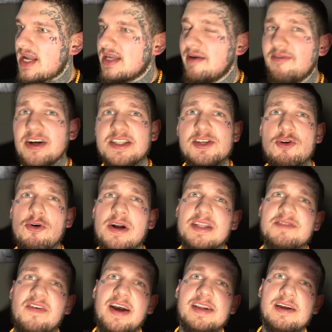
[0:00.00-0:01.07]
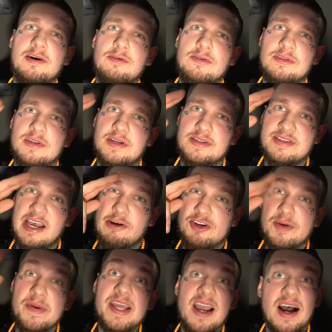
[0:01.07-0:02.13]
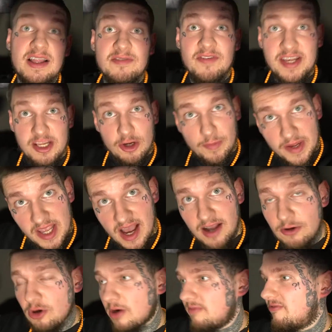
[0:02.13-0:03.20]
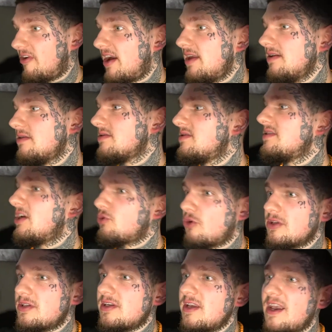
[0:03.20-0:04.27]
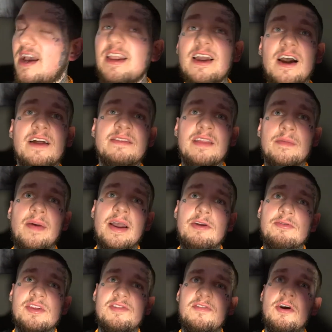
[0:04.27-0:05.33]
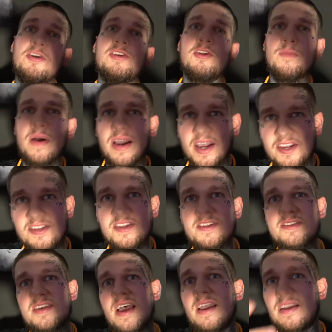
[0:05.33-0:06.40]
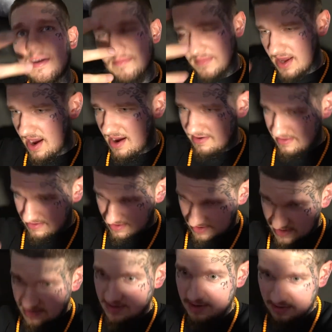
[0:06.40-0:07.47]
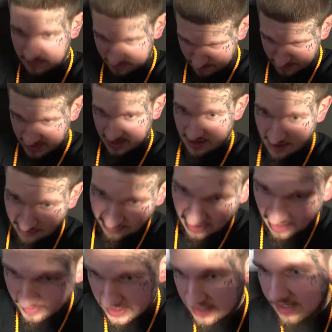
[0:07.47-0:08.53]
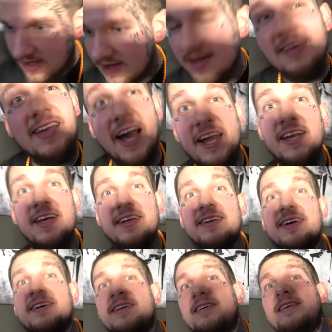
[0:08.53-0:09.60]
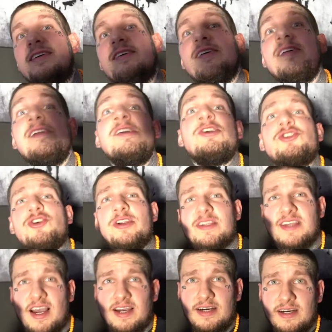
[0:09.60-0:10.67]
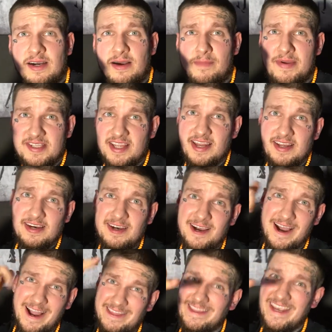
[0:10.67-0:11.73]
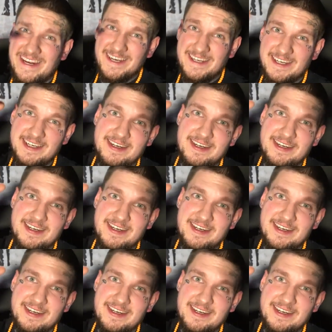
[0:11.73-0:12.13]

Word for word: Jedenfalls, ich gucke jetzt weiter und äh, zeige euch aber die Karten, wenn die nochmal hier ankommen, weil es sind ja trotzdem geile Karten dabei und ich will euch nochmal richtig zeigen im Nahen, ne? per Nahaufnahme. Geil, Alter. Schöne Sache, bis deine Antenne.